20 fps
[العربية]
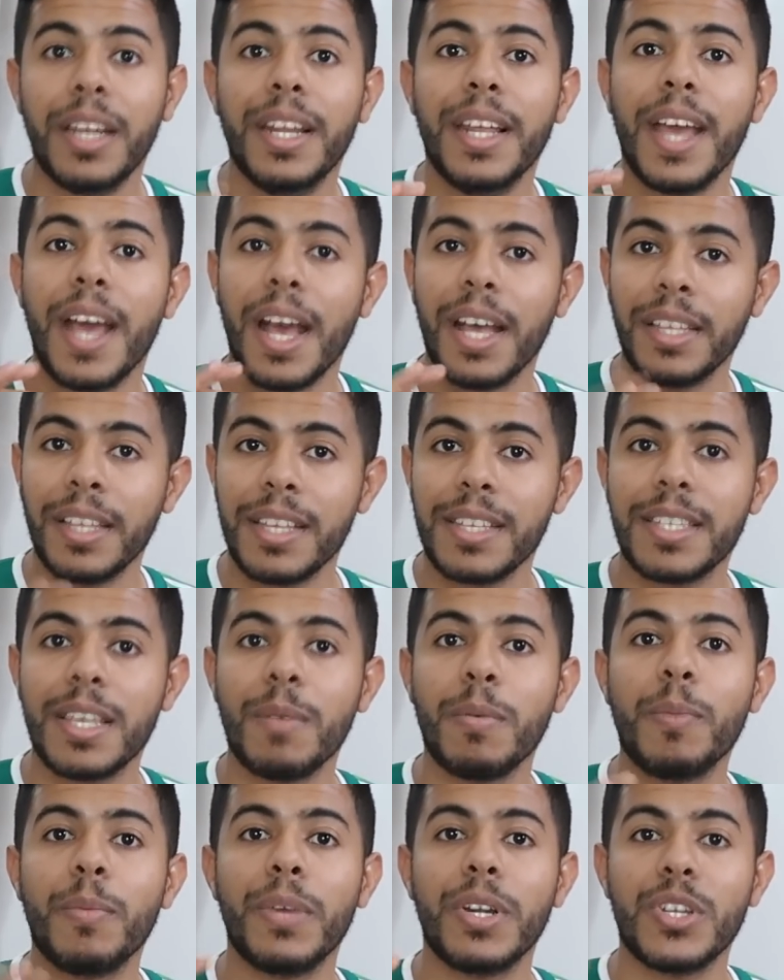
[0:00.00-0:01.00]
لهذا
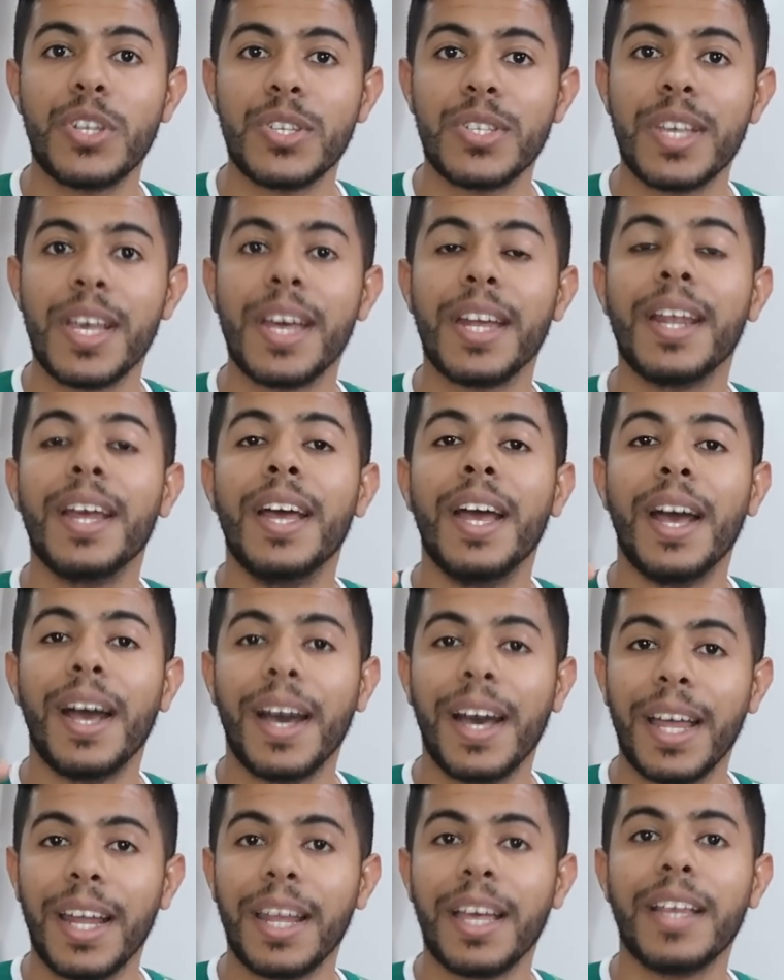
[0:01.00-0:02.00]
السبب الجزائر
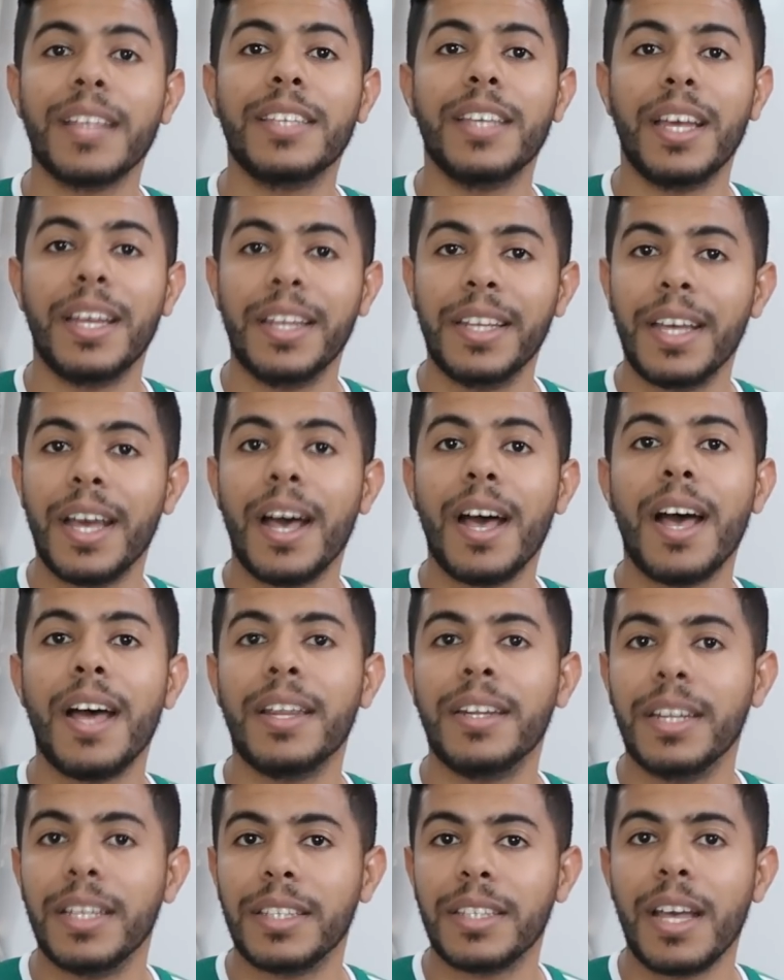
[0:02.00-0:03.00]
غلقت
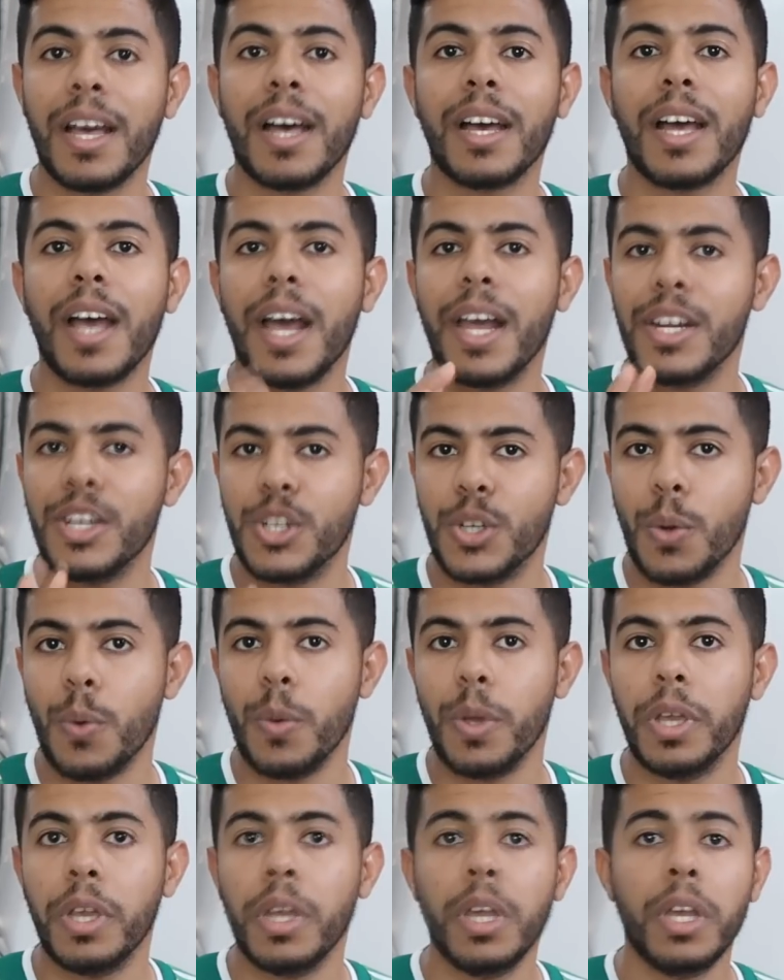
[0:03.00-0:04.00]
عليها النطاق
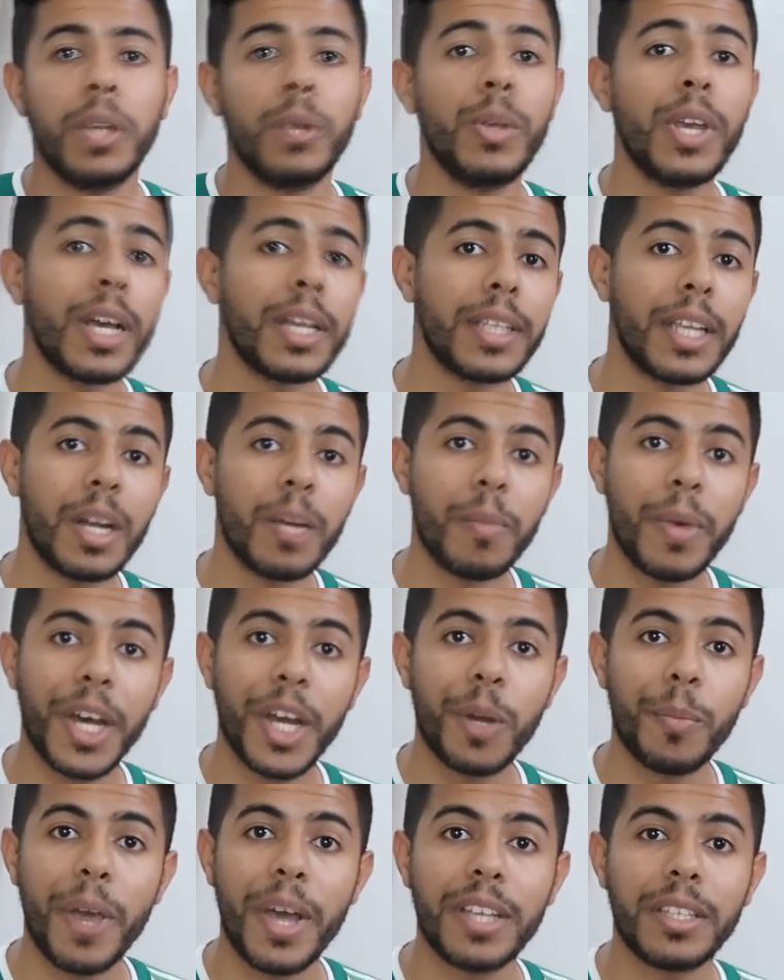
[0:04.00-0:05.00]
الجوي يقدر
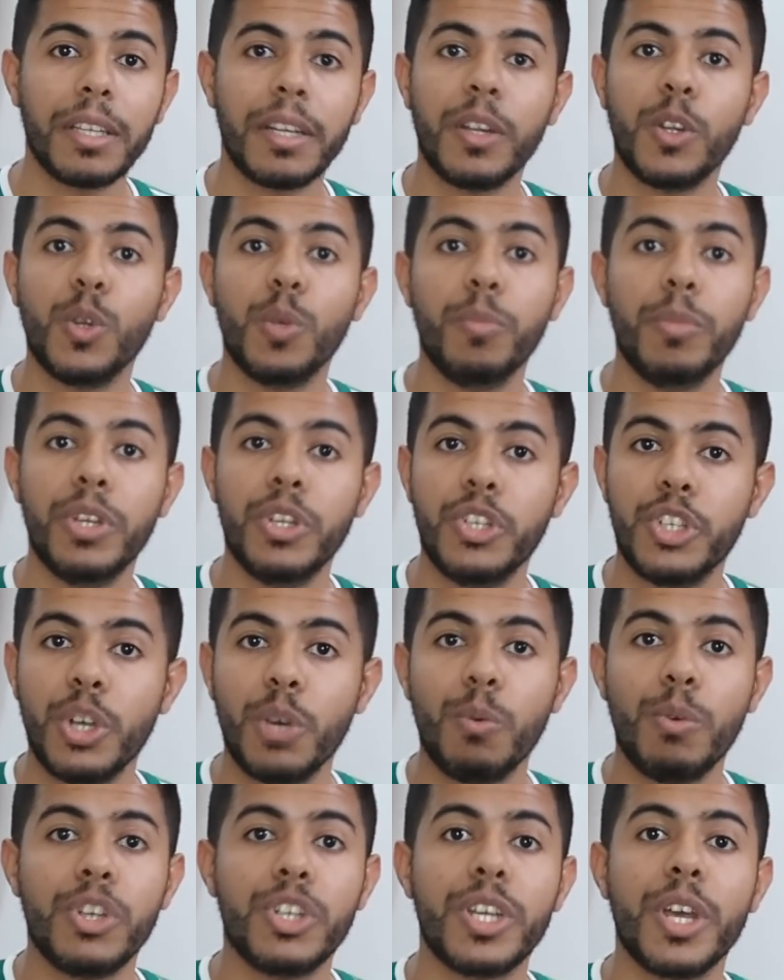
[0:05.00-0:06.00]
المغرب أيضا أنهم
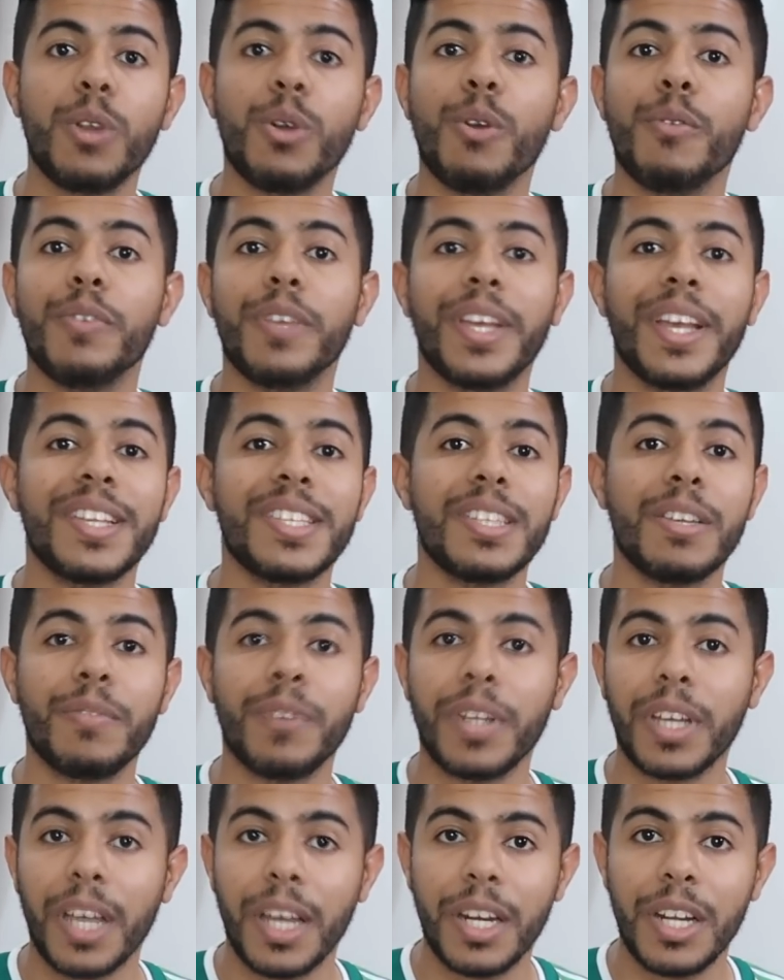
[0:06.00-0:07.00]
يجيوا يشاركوا في كأس
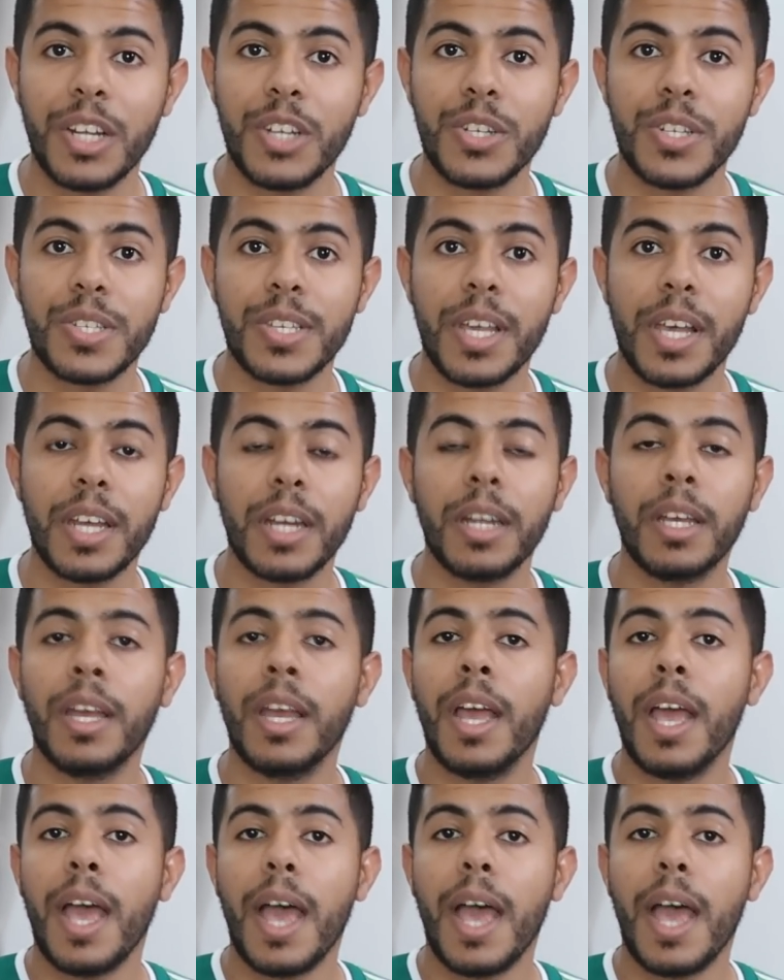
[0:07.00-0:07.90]
إفريقيا للجزائر